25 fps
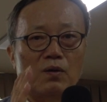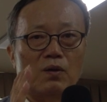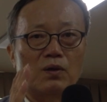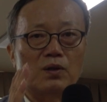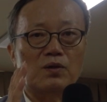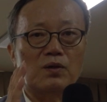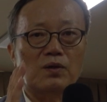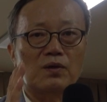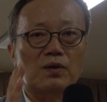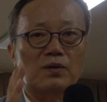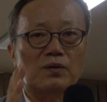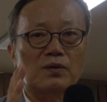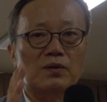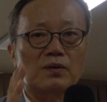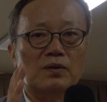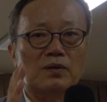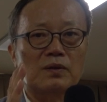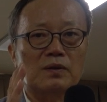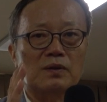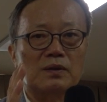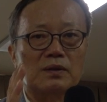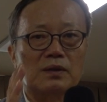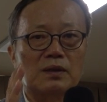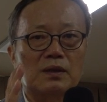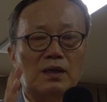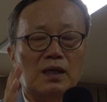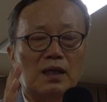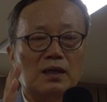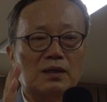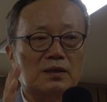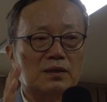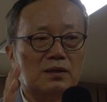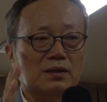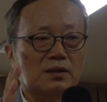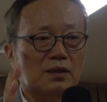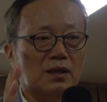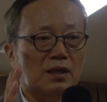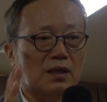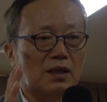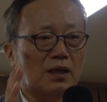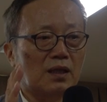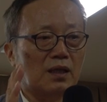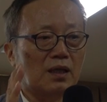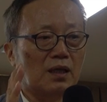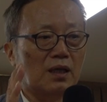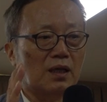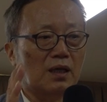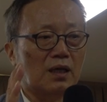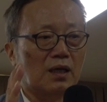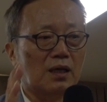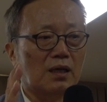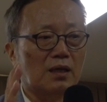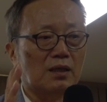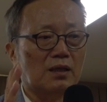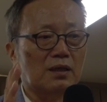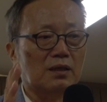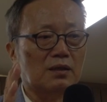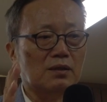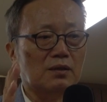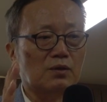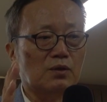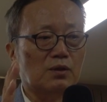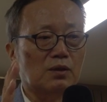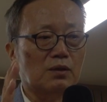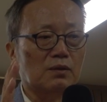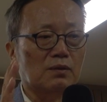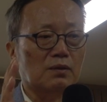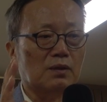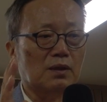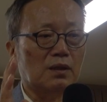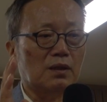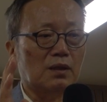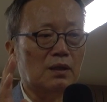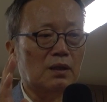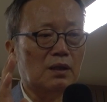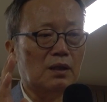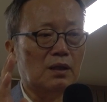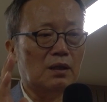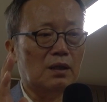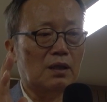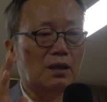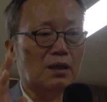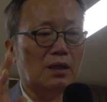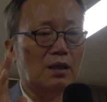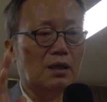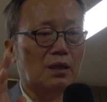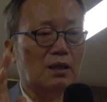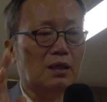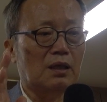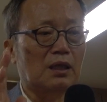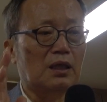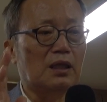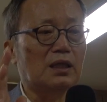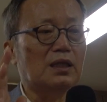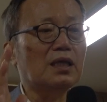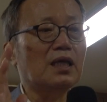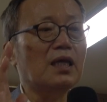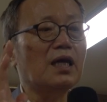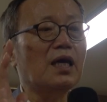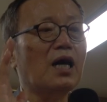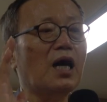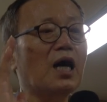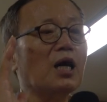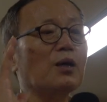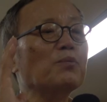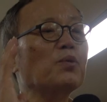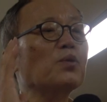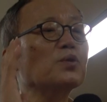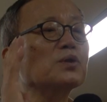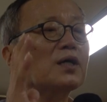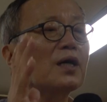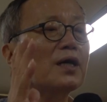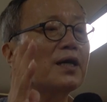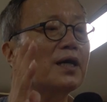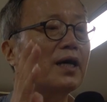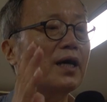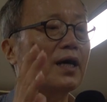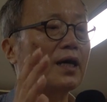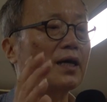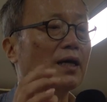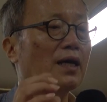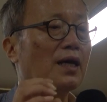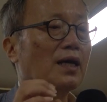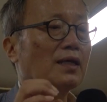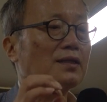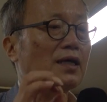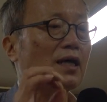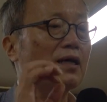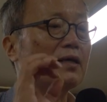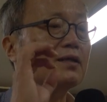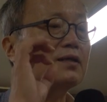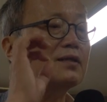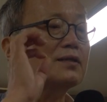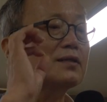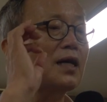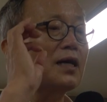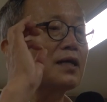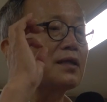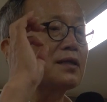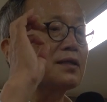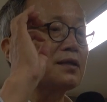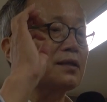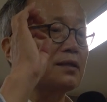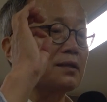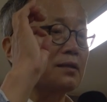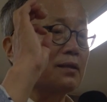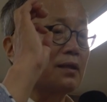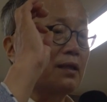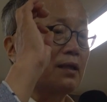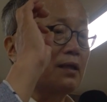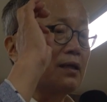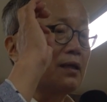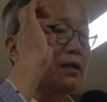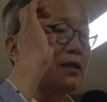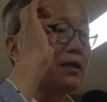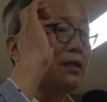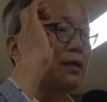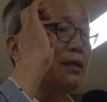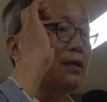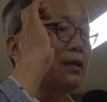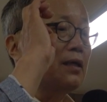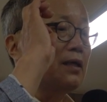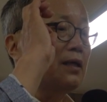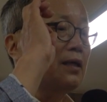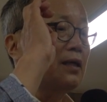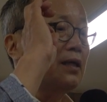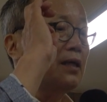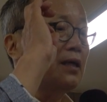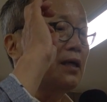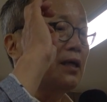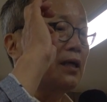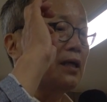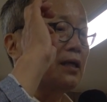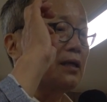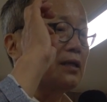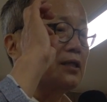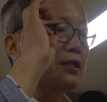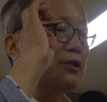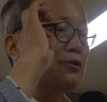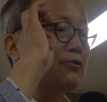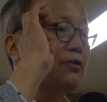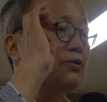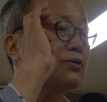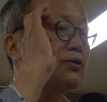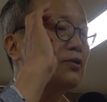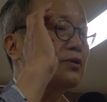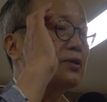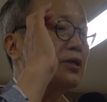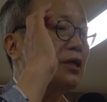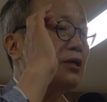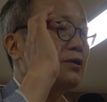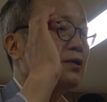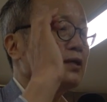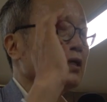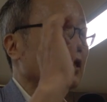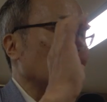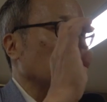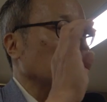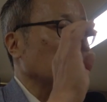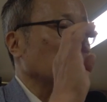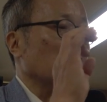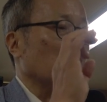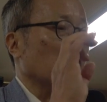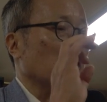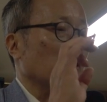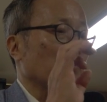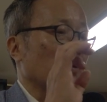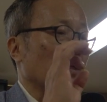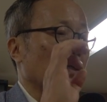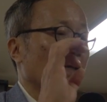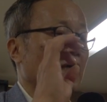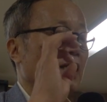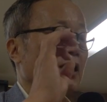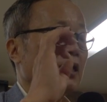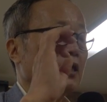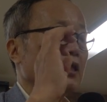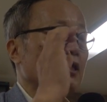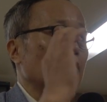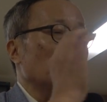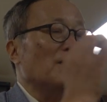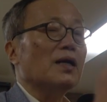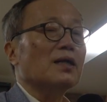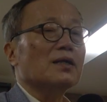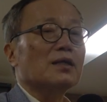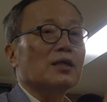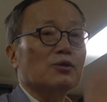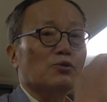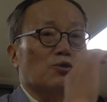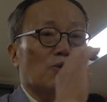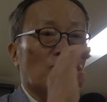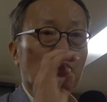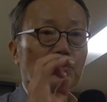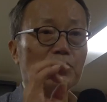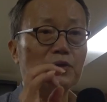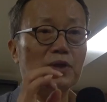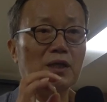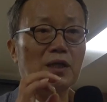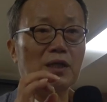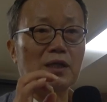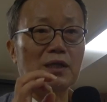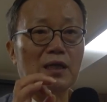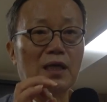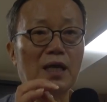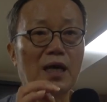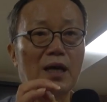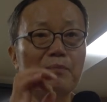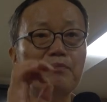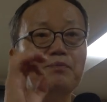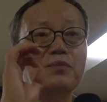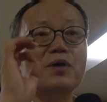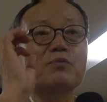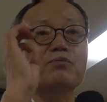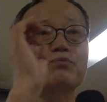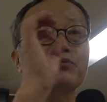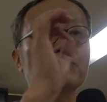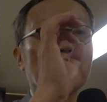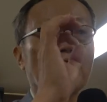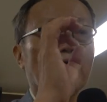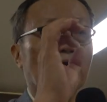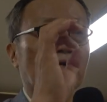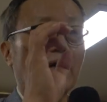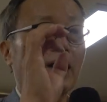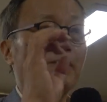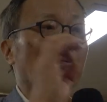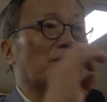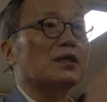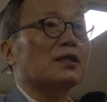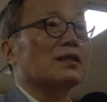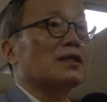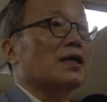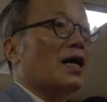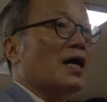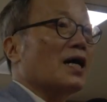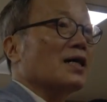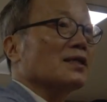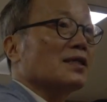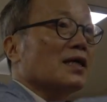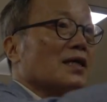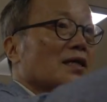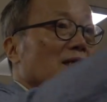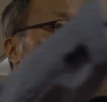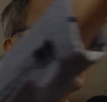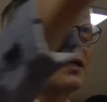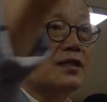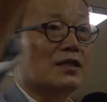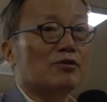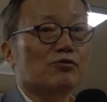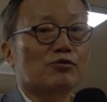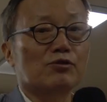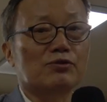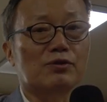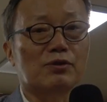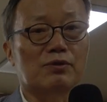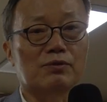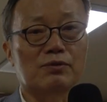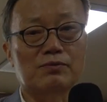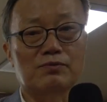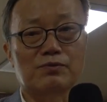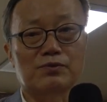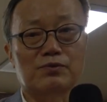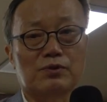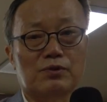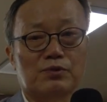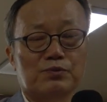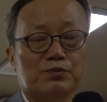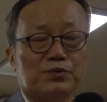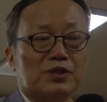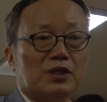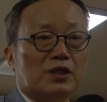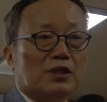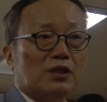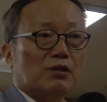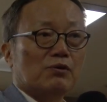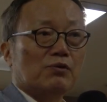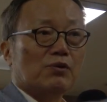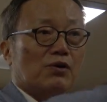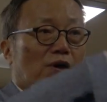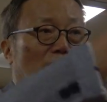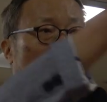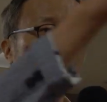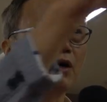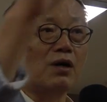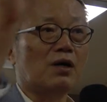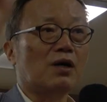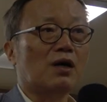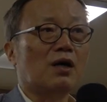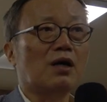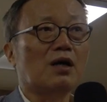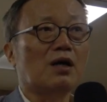어떤 학생은 예, 이대 학부사에 상근하는 예, 직원으로 상근하는 사람이 이화여대 졸업생인데 한 명뿐이에요. 나머지는 다 학생들이 운 움직이고요.